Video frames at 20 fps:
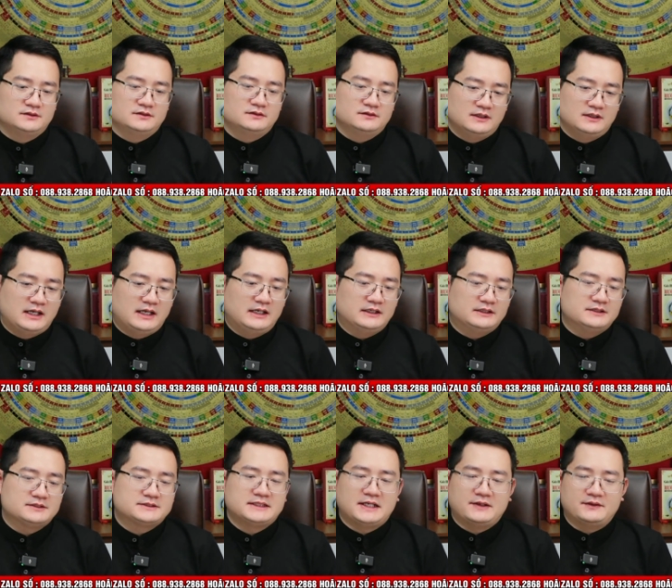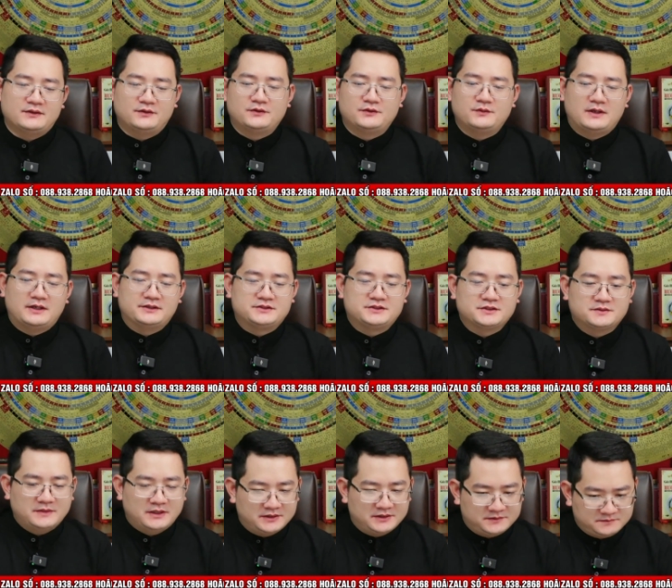hai cái sao là ôn hoàng của trường
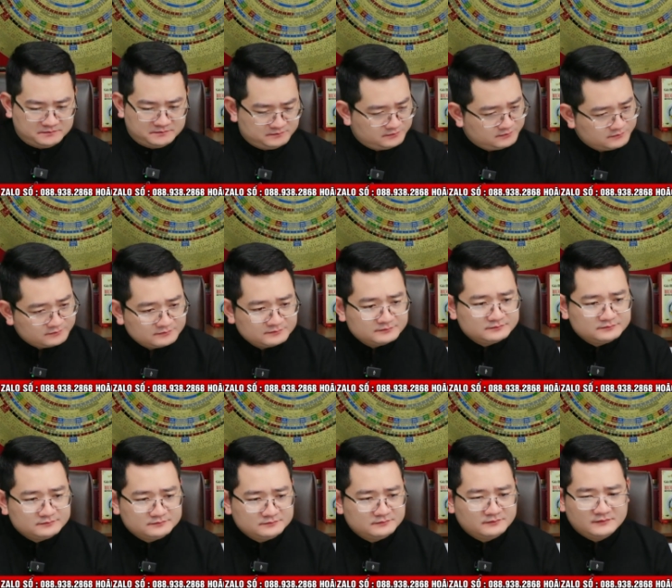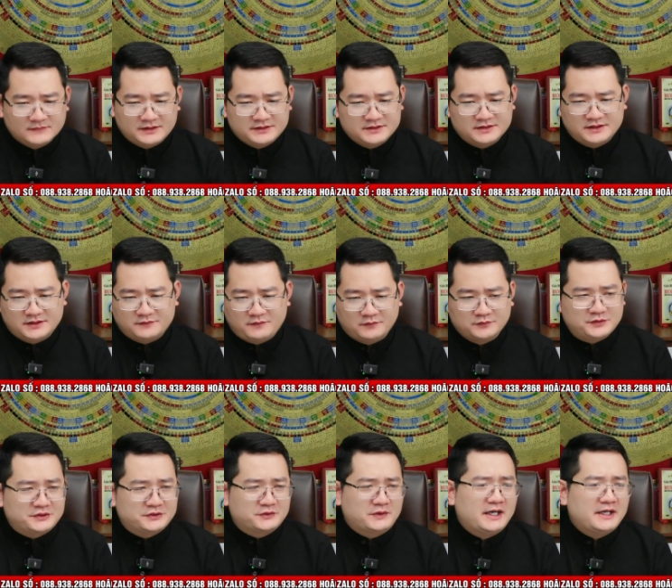bệnh anh chị thấy phong thủy
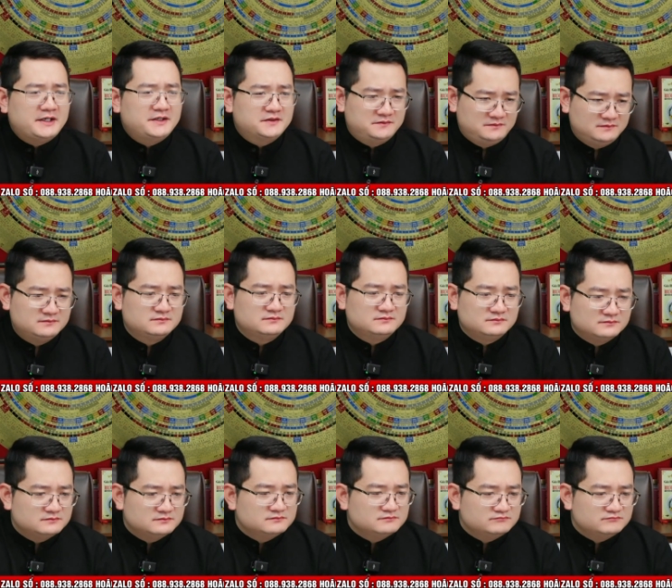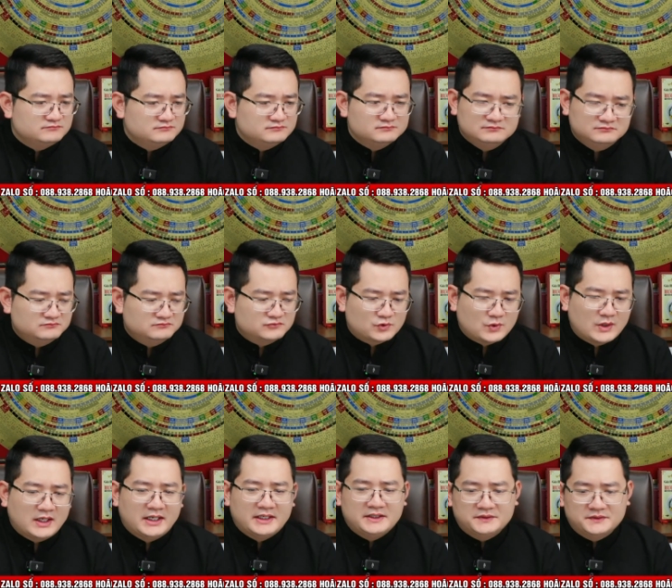có hay không? quá
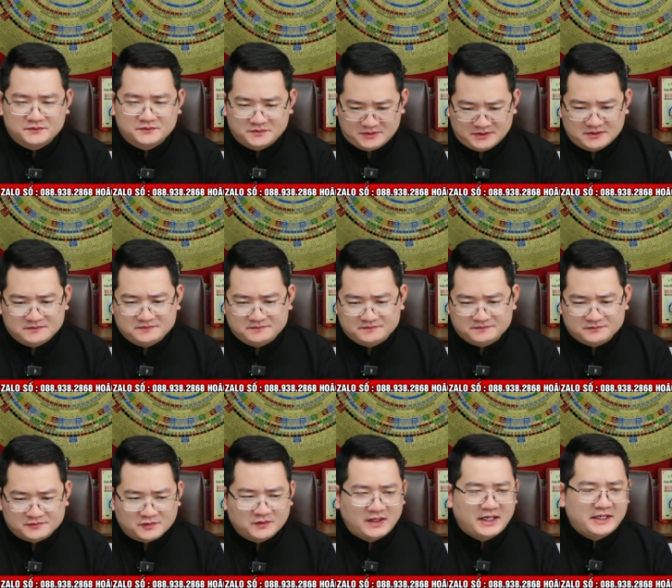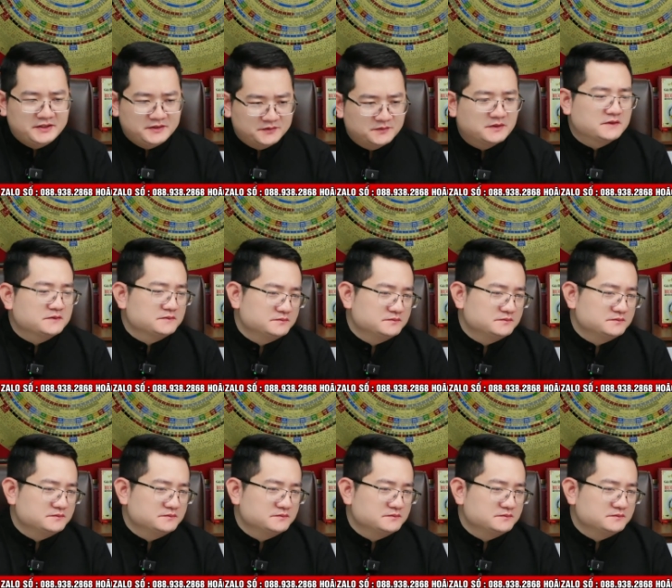hay đúng không ạ có hay không ạ